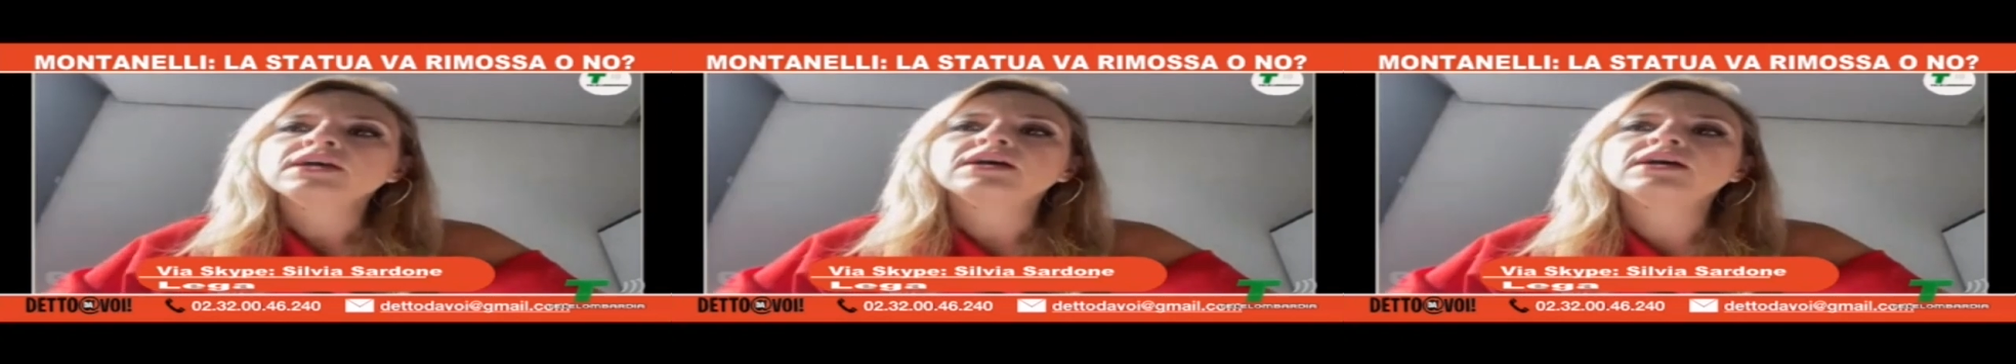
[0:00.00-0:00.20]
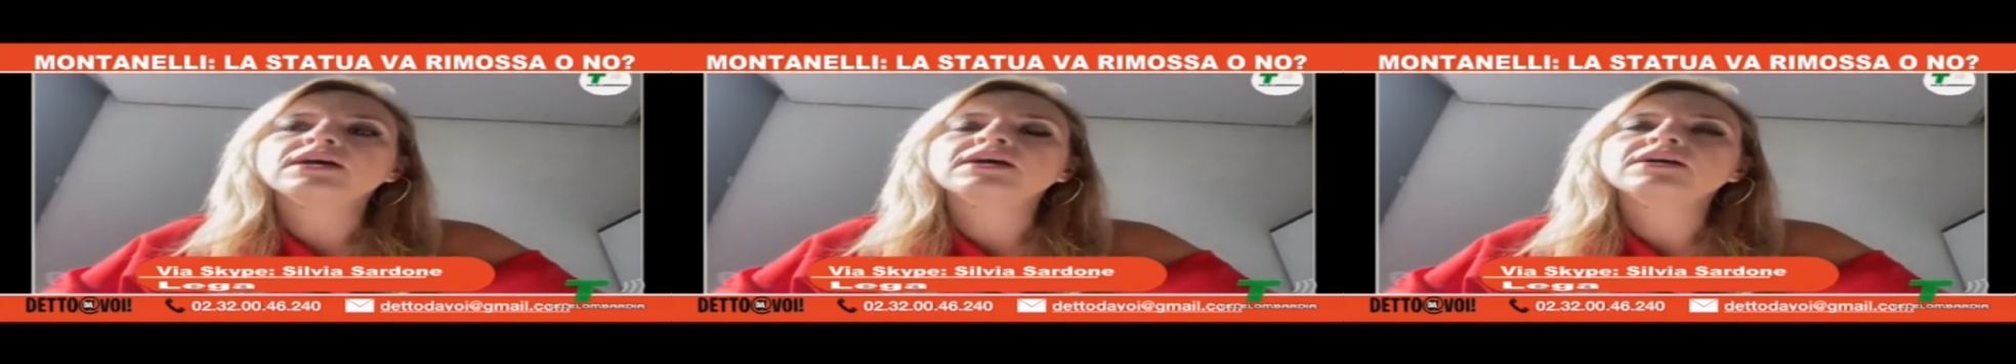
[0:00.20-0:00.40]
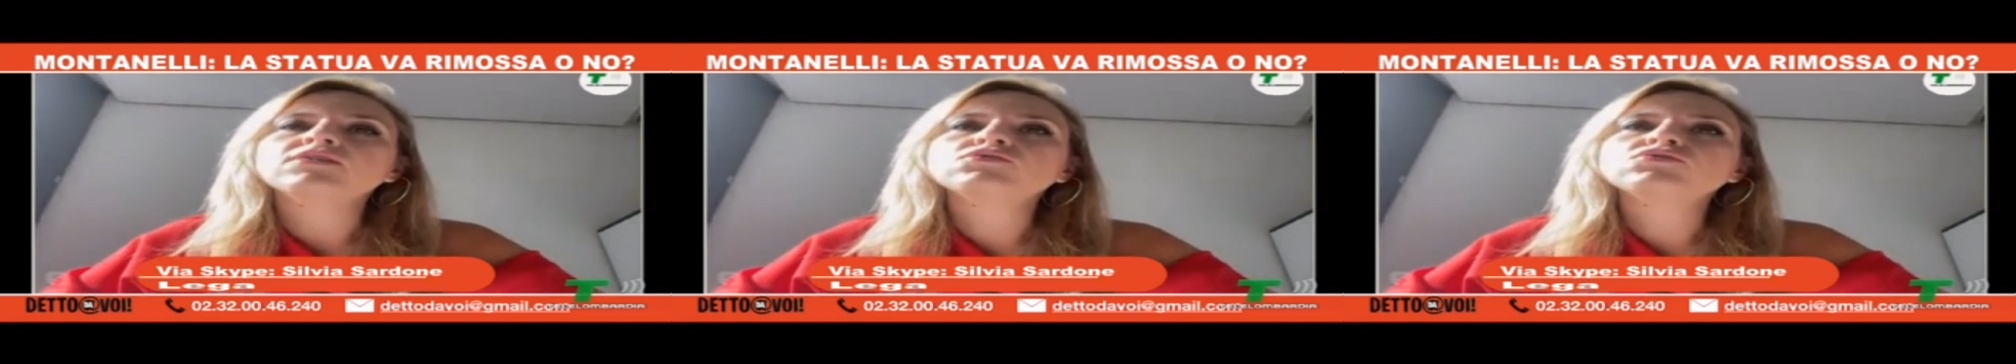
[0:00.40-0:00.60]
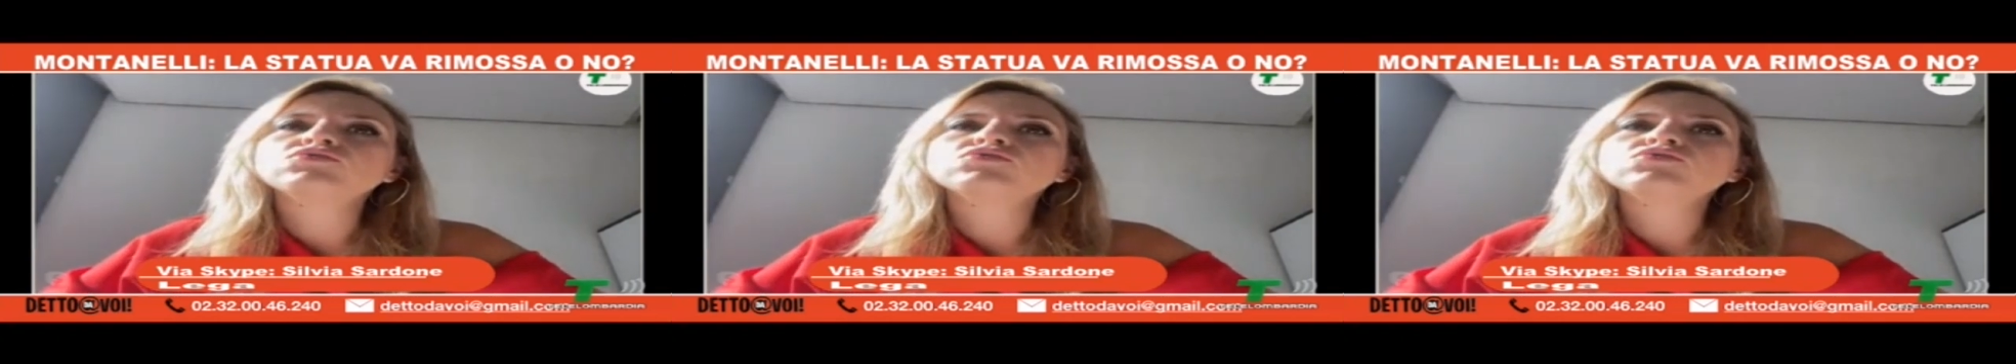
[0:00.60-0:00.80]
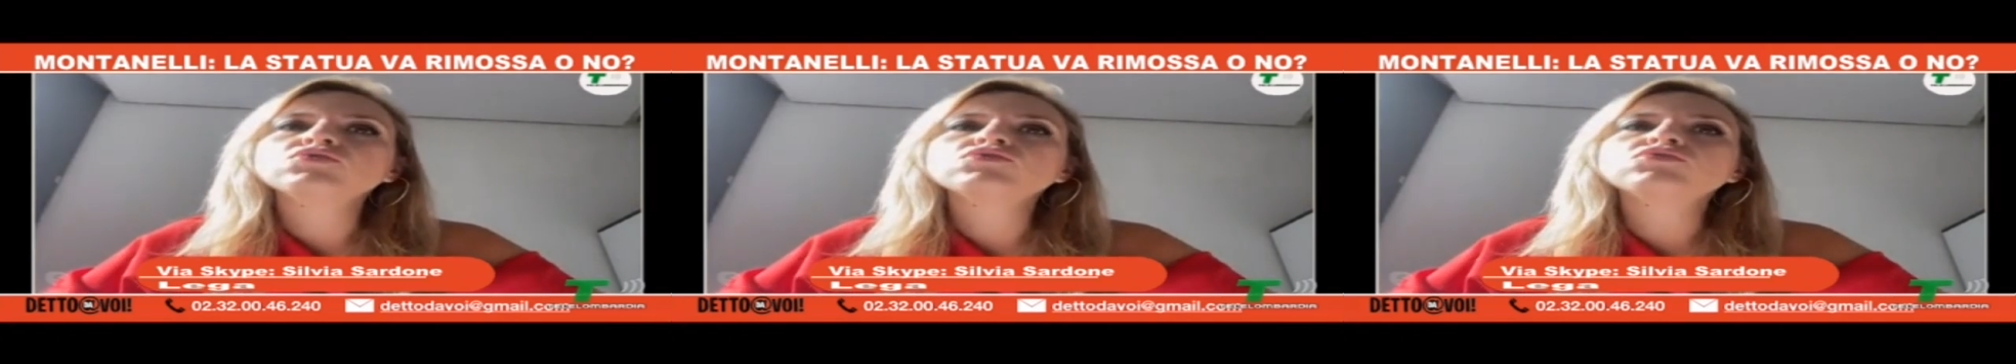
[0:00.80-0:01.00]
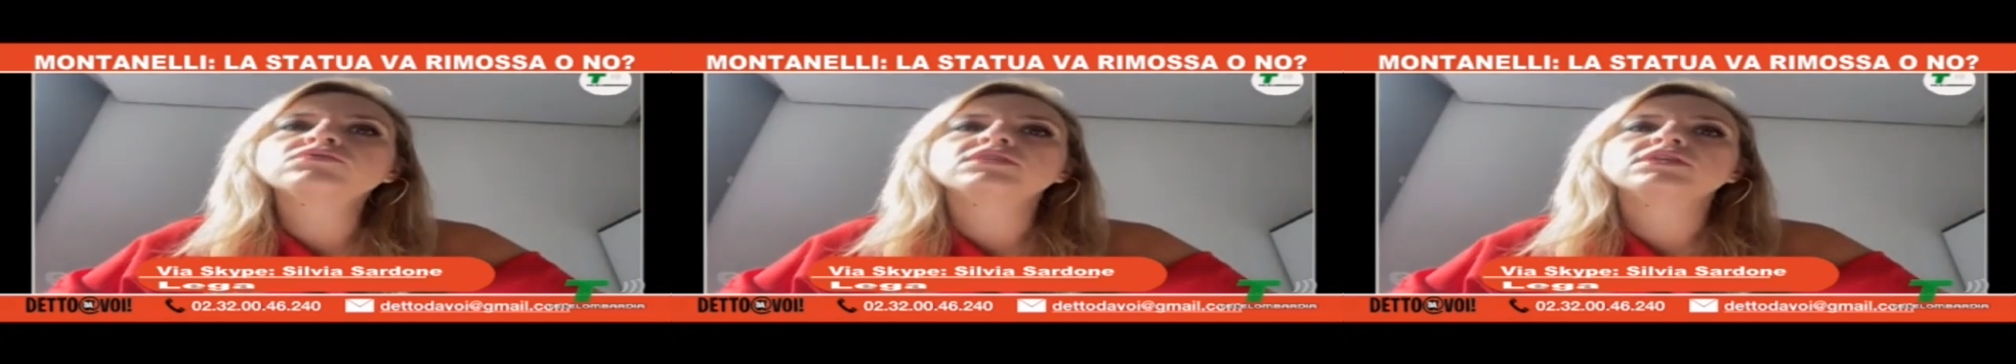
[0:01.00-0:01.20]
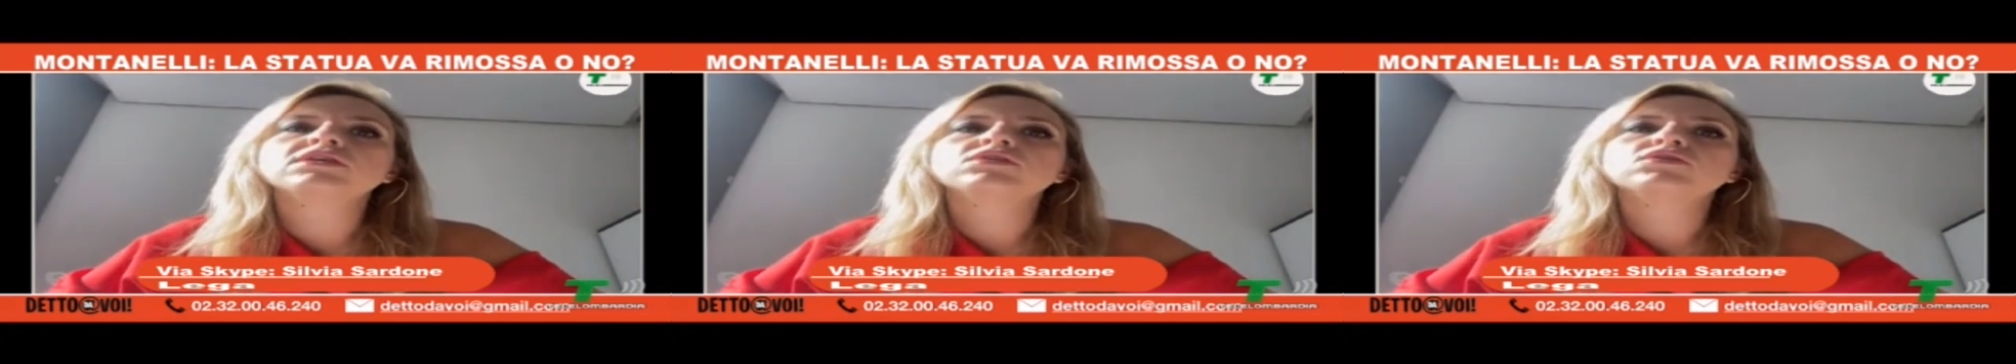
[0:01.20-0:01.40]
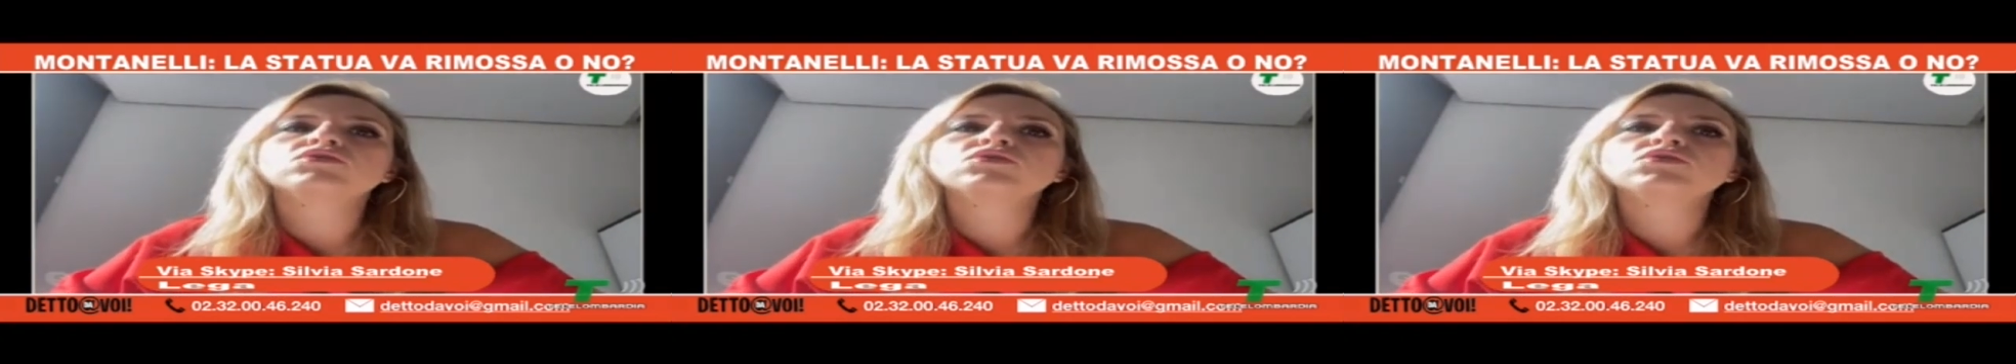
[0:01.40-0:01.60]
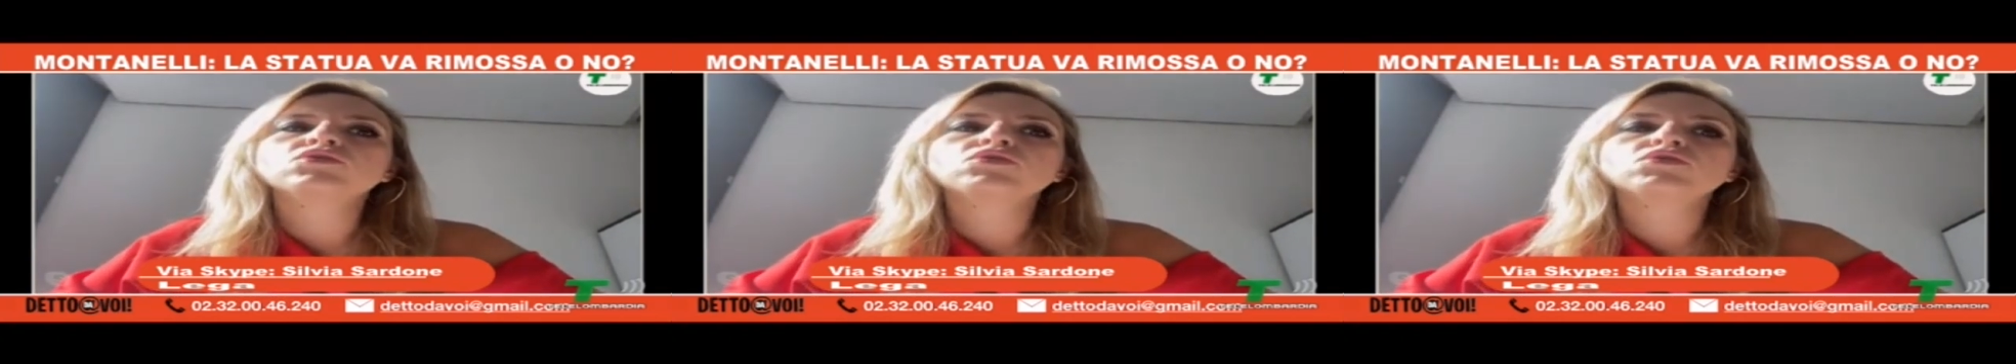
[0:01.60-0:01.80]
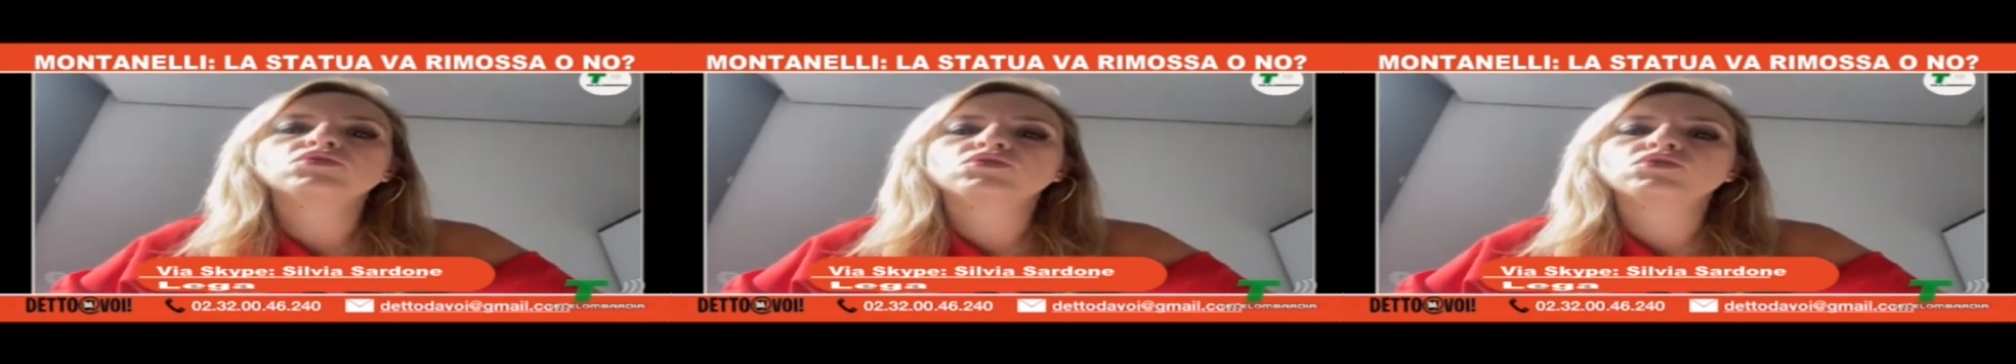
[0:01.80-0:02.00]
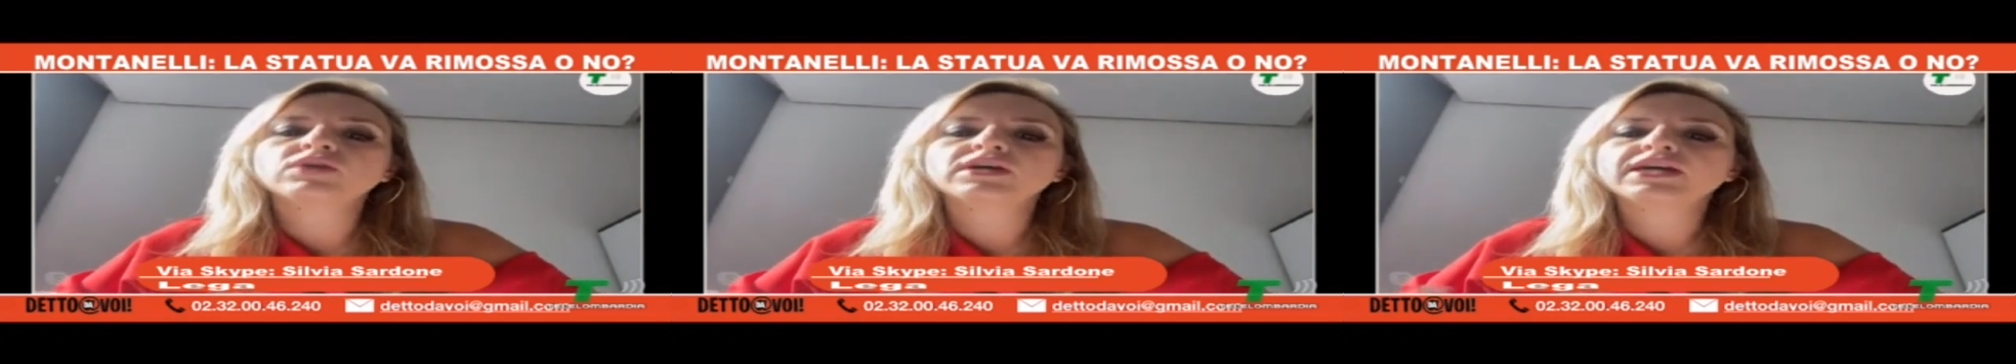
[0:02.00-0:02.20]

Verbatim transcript: eh, tutti coloro